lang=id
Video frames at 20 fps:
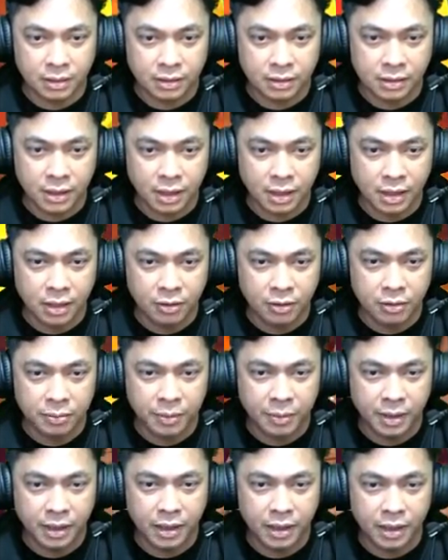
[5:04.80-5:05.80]
Sekarang harus
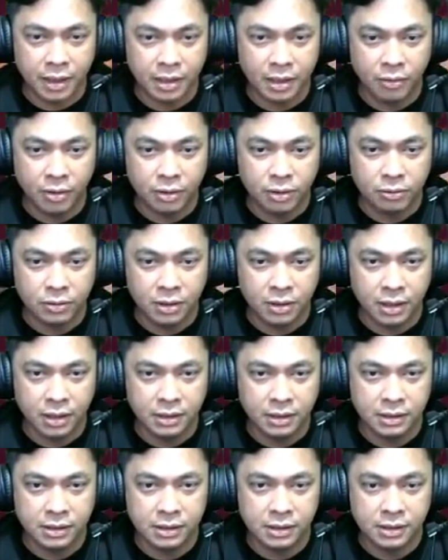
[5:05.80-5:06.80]
pakai ada waktunya,
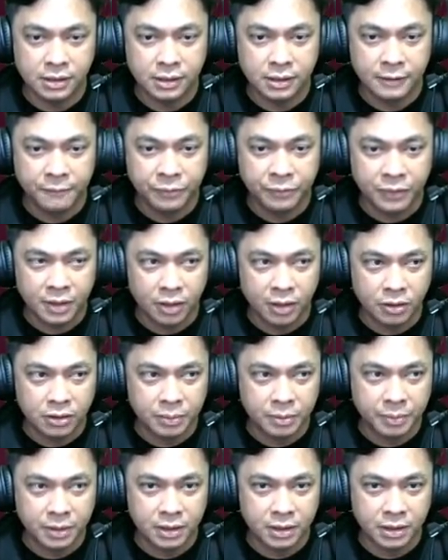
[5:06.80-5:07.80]
guys. Harus
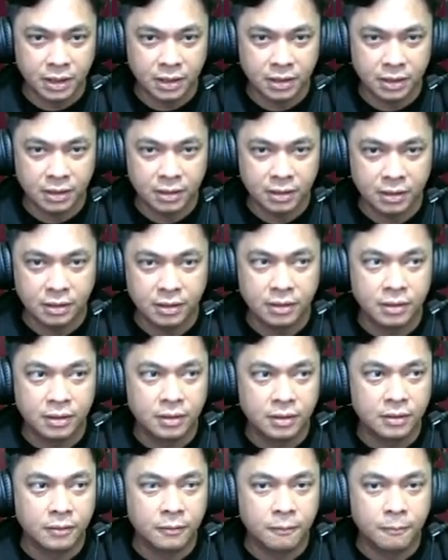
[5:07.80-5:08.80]
cepat kita.
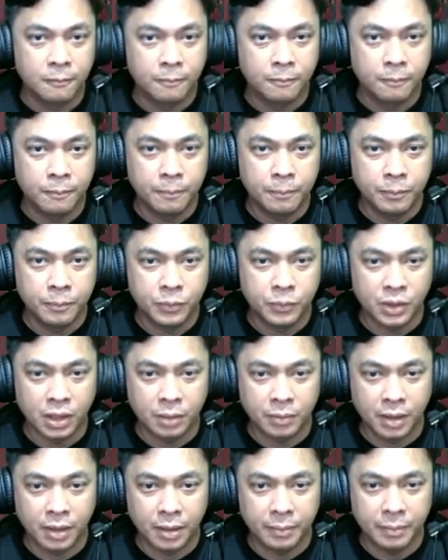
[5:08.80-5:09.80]
Hmm, jangan
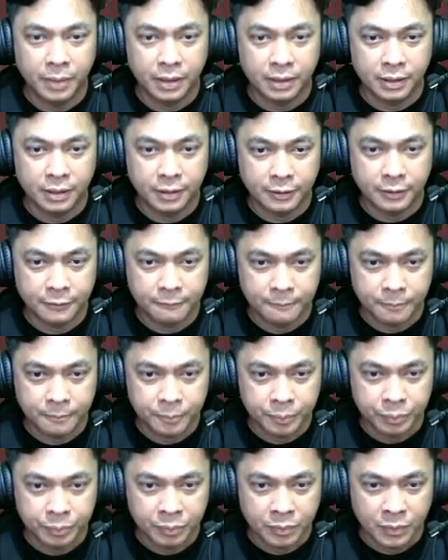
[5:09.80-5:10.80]
lambat.
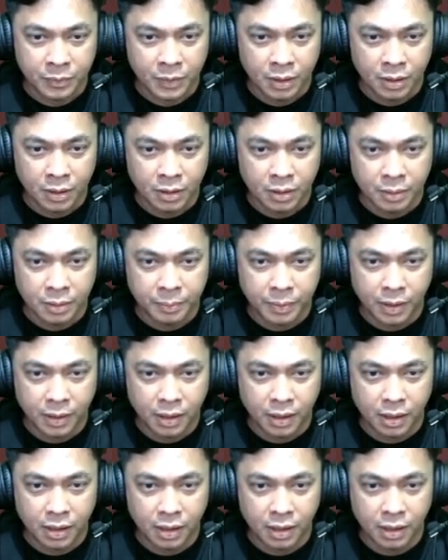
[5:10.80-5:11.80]

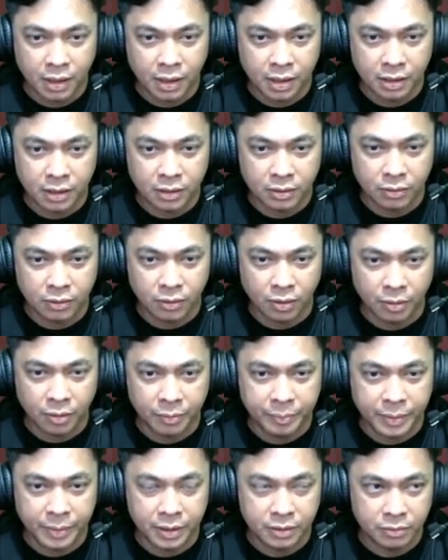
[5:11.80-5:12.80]
Cepat. Oh,
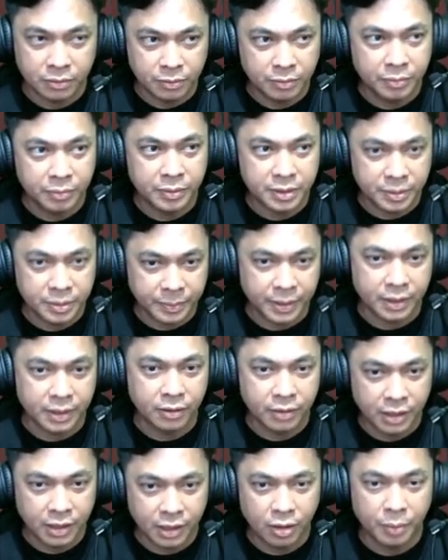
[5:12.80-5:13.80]
lompat tuh mempercepat.
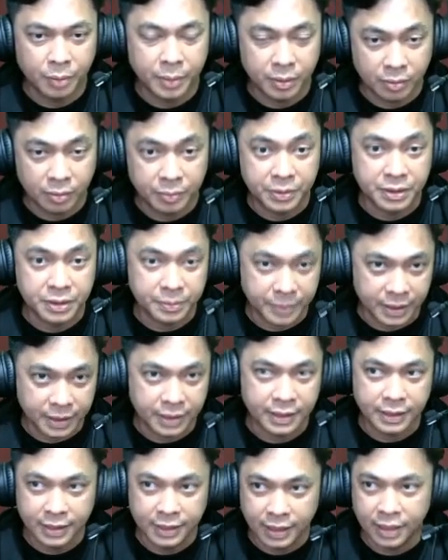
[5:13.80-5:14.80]
Oke, lompat mempercepat.
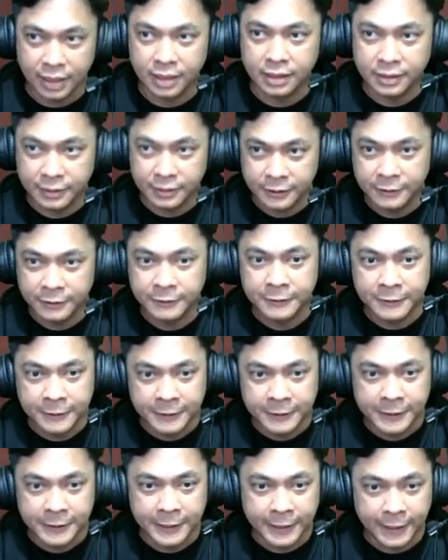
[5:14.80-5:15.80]
Ya.
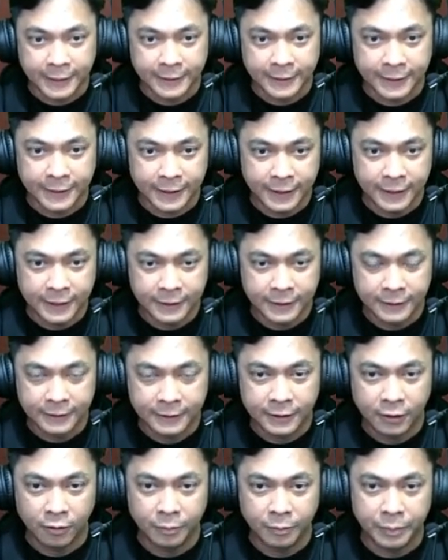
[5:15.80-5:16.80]
Ingat ya,
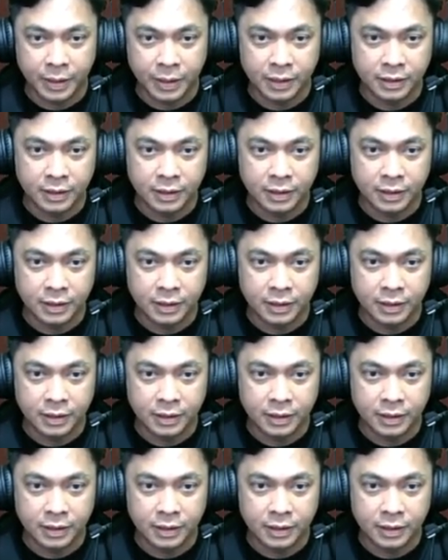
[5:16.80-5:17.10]
kita lompat.